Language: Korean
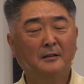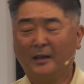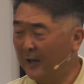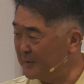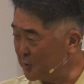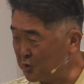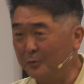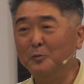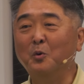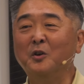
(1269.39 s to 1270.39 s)
계속
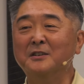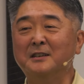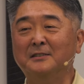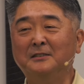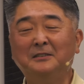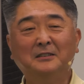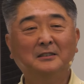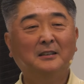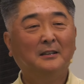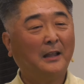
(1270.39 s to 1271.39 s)
젊은 목회자들,
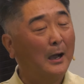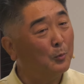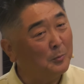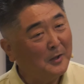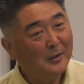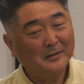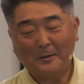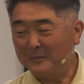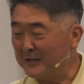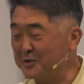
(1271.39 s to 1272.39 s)
다음
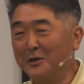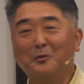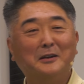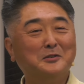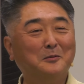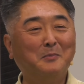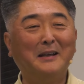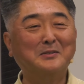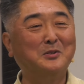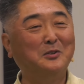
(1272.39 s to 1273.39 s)
다음 넥스 제너레이션
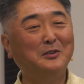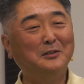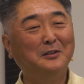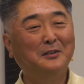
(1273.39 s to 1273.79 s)
패스터들